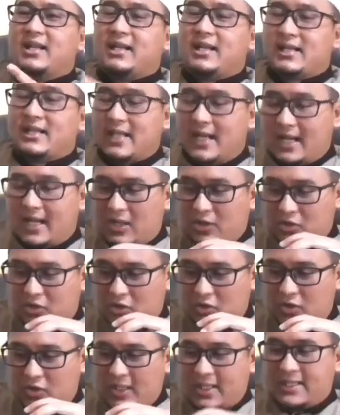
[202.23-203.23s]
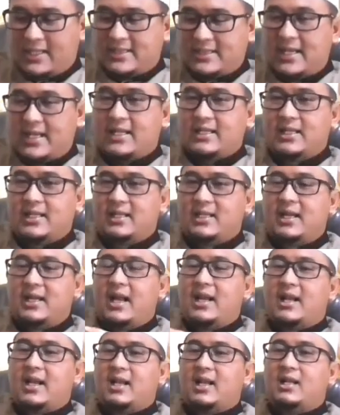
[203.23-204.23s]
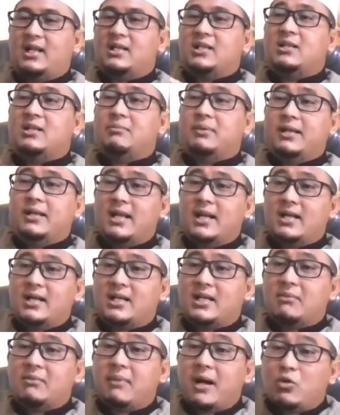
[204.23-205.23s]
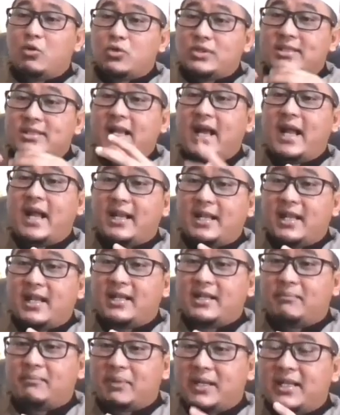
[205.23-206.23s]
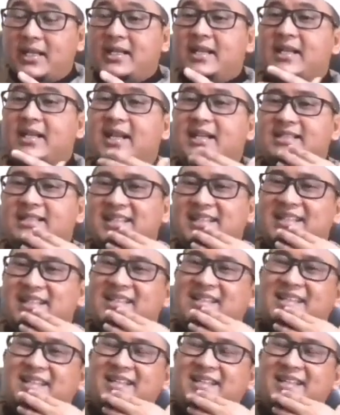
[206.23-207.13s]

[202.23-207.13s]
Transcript: Yang kita akan tonjolkan saat ini adalah di bidang kemanusiaan dan pendidikannya.